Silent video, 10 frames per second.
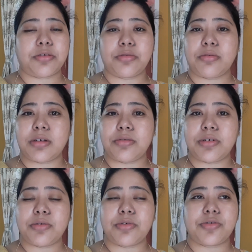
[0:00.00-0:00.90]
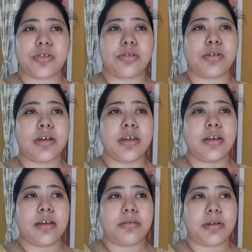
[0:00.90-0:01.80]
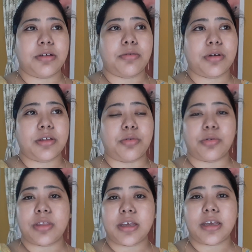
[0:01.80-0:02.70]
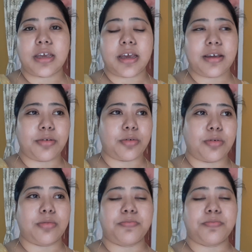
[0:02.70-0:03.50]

এত দৌড়াদৌড়ি করছিল মানে ওকে ধরতে গিয়ে ও